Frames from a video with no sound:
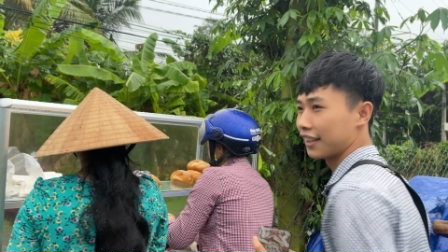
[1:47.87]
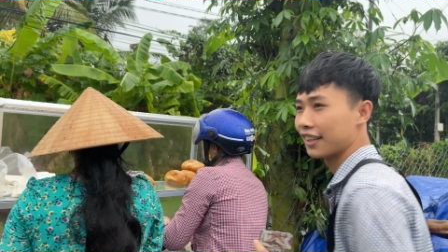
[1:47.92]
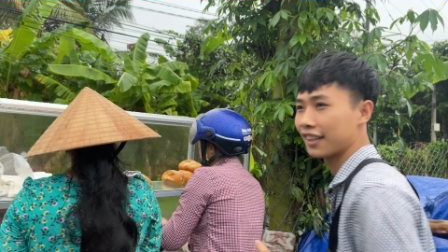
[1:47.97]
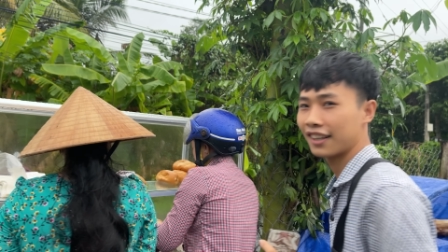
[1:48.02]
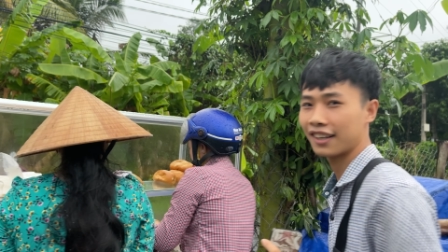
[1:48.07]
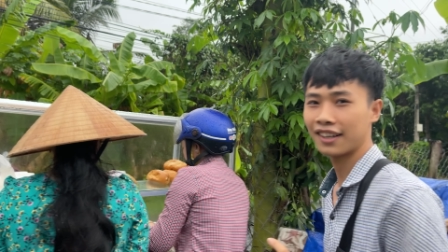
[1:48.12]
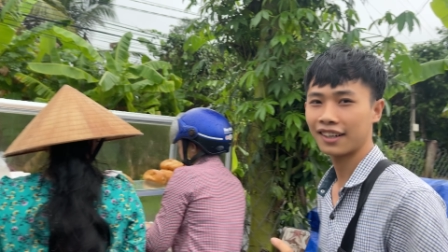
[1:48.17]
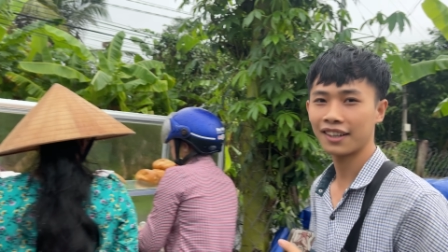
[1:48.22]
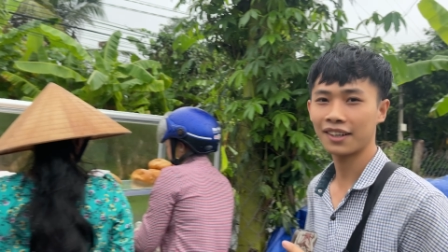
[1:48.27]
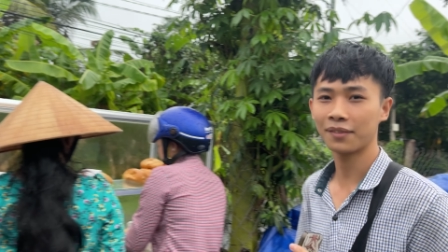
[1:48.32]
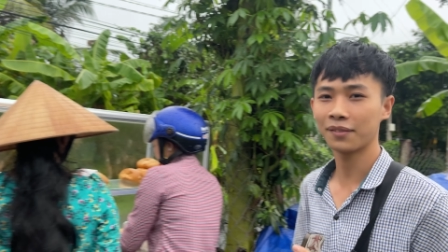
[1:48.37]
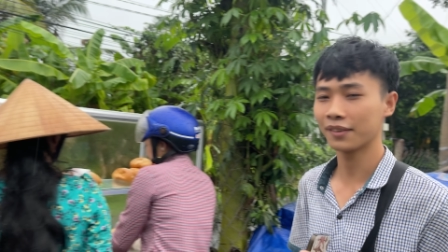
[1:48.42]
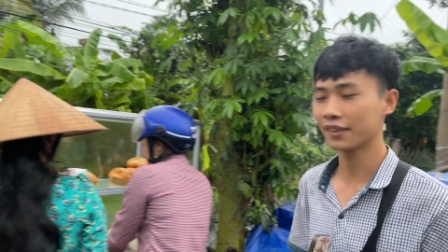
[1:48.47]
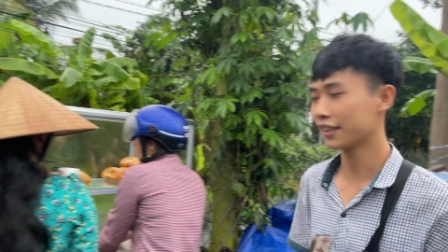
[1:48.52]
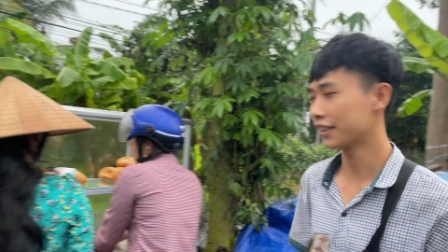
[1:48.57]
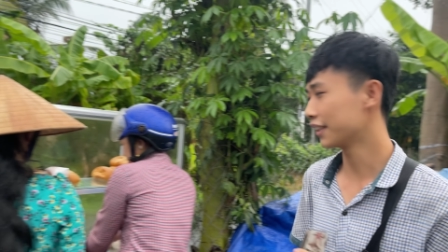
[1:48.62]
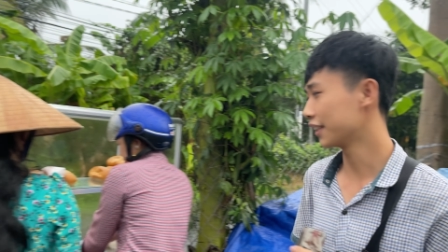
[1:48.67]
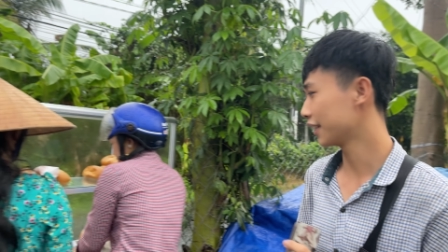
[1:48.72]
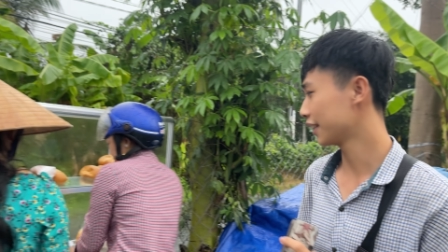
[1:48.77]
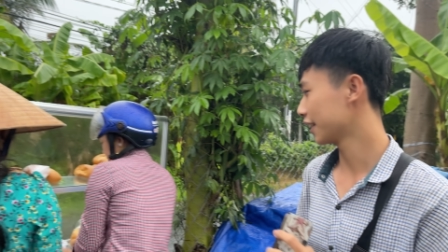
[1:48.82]
Đó thấy không mọi
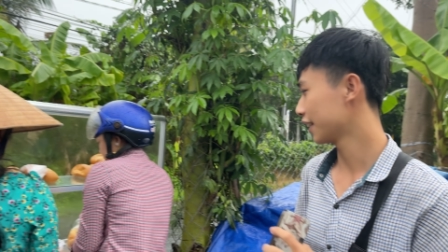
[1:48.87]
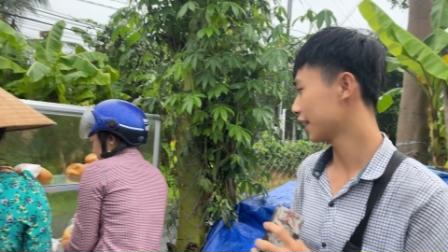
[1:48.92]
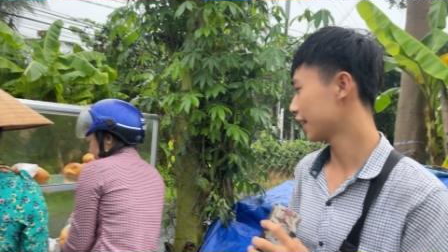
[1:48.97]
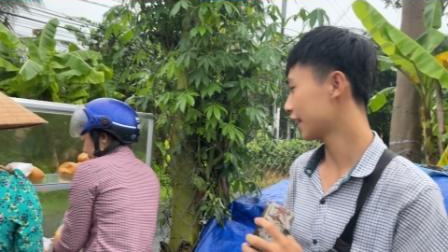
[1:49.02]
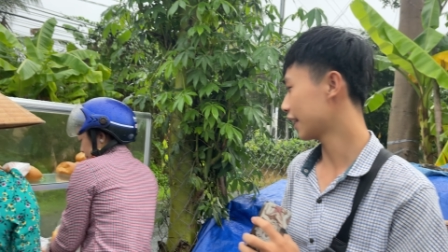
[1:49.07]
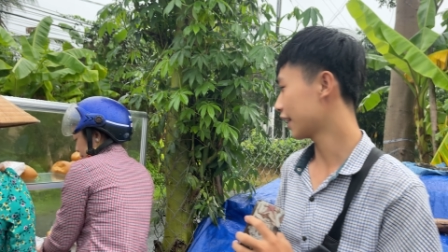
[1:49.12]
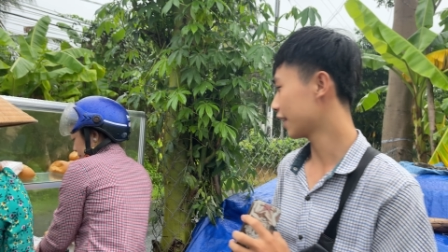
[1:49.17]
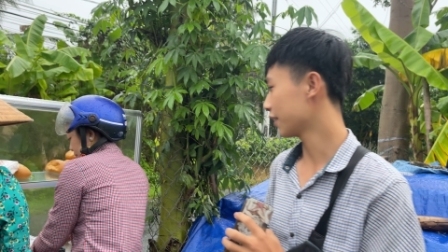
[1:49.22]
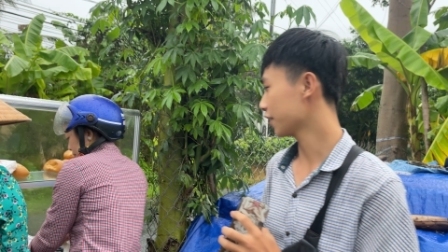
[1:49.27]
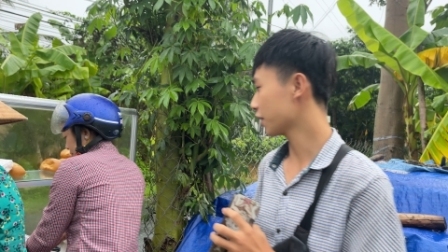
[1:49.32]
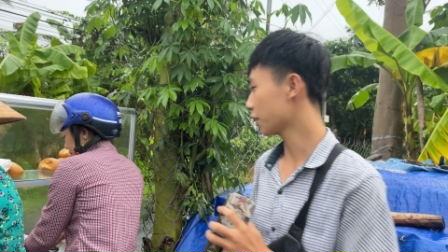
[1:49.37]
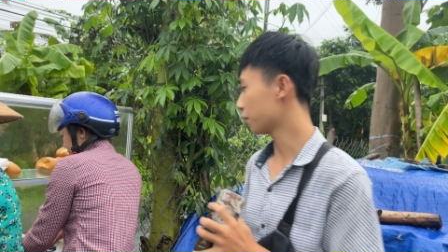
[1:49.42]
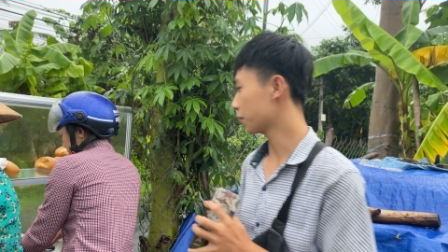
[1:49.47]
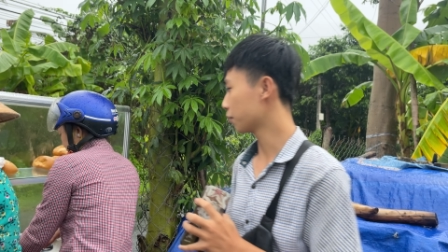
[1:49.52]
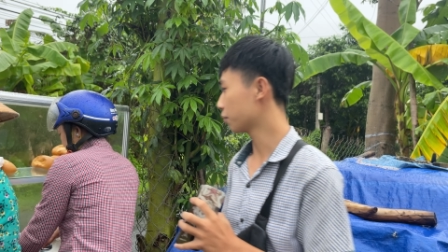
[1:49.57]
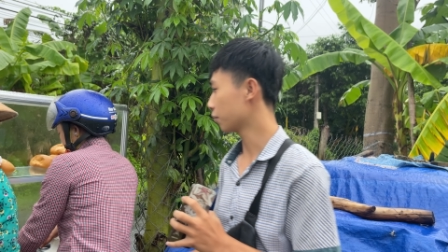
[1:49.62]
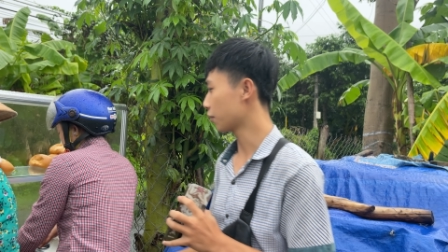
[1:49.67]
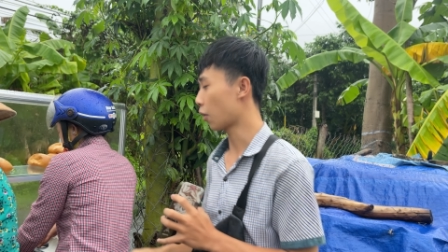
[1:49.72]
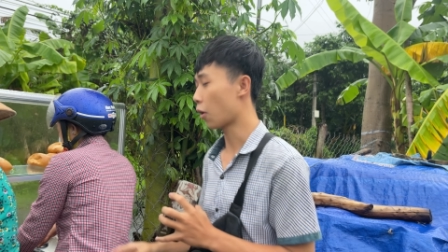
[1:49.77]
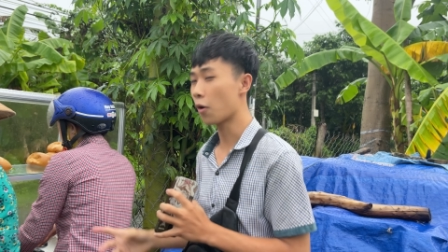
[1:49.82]
người, là nói chung
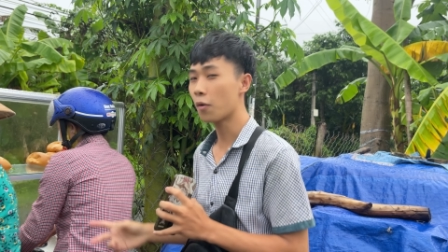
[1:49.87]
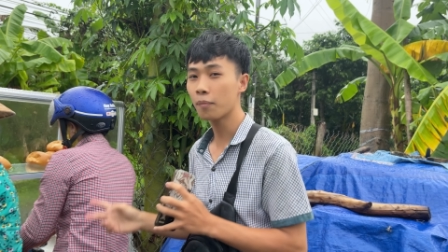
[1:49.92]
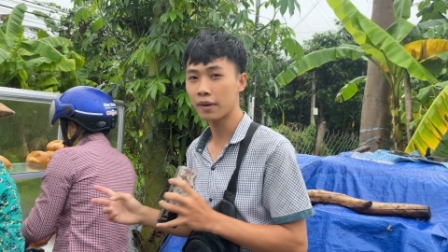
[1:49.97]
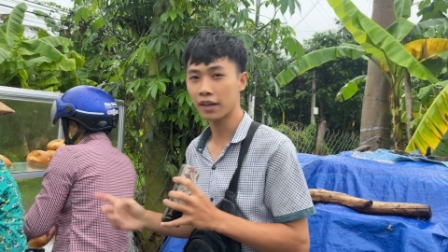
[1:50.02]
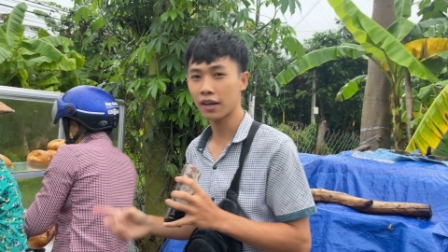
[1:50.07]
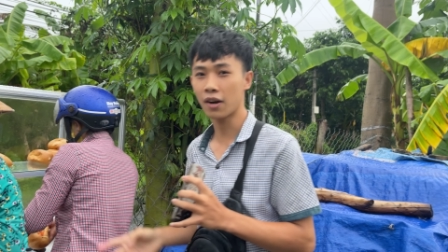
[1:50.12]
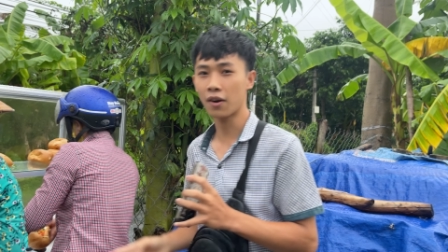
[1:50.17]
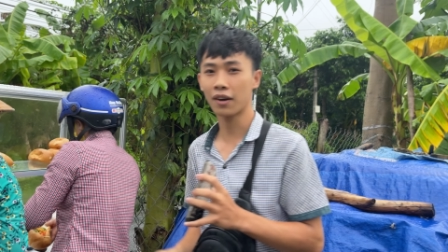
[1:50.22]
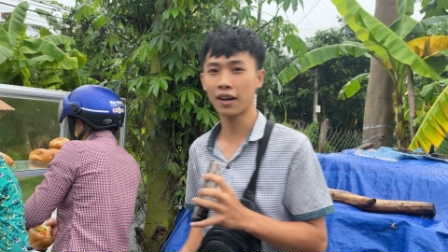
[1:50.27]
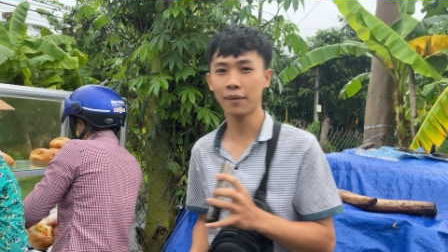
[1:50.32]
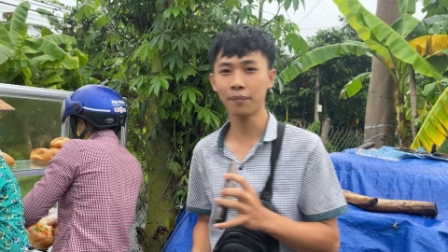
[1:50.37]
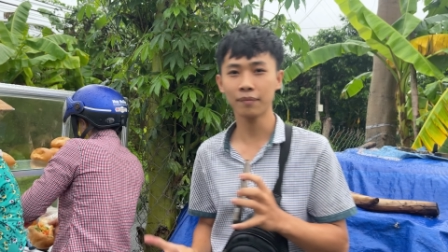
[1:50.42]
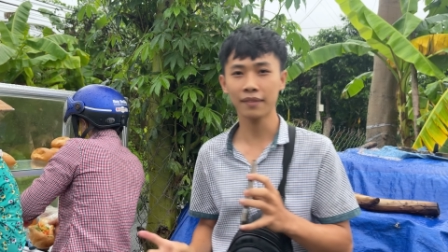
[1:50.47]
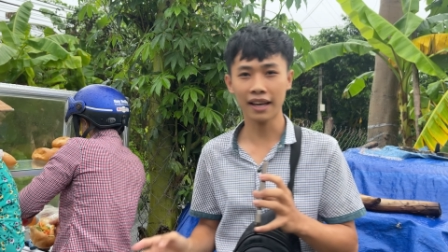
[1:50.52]
ổ mì ngon lắm,